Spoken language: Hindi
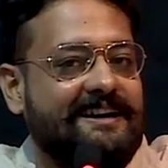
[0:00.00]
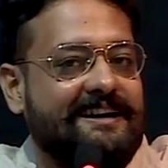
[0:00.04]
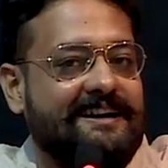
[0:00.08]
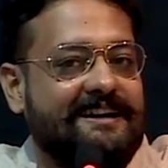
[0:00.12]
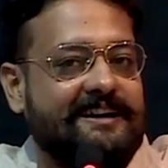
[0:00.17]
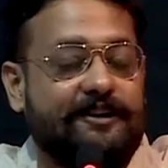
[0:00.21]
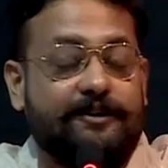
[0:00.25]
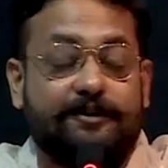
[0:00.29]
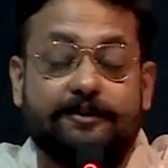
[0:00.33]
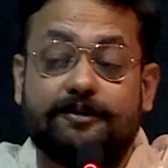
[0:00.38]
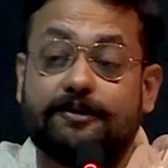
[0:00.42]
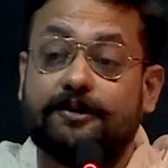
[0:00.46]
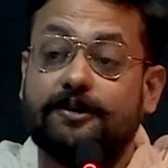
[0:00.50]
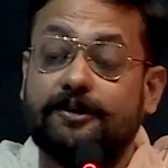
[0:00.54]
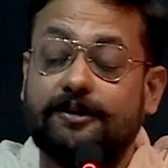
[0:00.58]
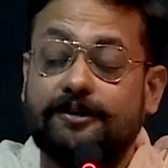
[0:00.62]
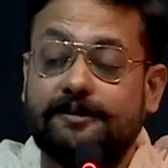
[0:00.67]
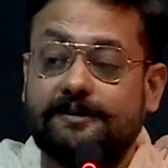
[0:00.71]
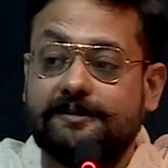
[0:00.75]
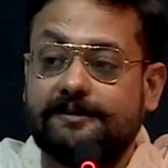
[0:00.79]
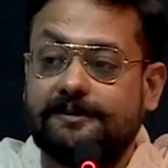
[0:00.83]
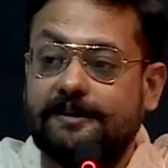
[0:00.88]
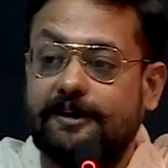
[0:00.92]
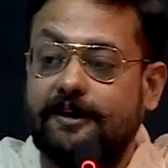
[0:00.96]
कि उठो
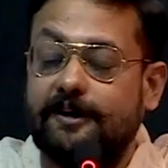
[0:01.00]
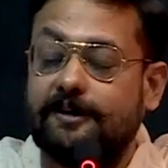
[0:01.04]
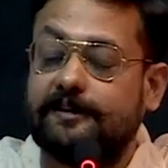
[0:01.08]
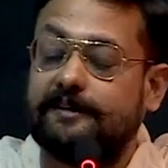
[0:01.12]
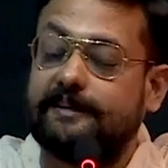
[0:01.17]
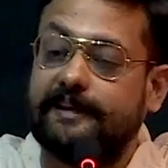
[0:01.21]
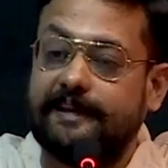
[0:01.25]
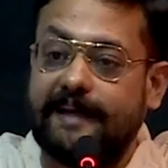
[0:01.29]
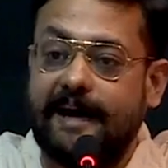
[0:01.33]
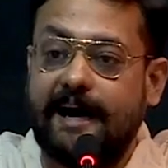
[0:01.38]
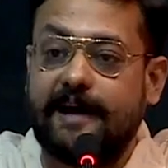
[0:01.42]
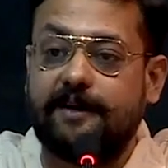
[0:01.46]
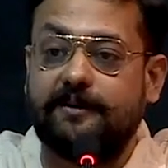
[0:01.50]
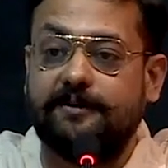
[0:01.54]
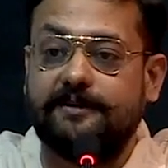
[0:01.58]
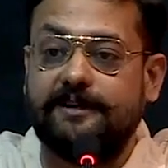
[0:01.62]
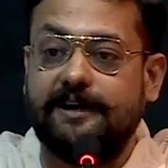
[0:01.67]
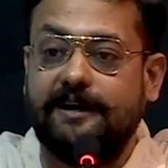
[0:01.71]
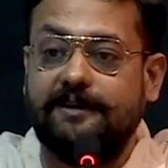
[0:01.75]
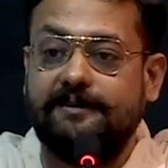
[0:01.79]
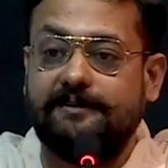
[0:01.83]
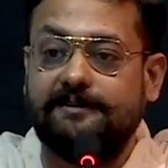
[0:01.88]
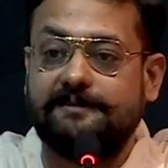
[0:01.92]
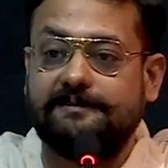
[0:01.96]
और तैयार हो
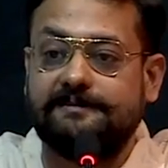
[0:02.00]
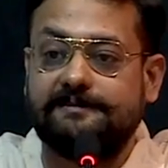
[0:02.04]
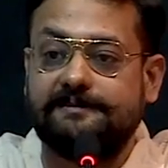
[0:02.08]
जाओ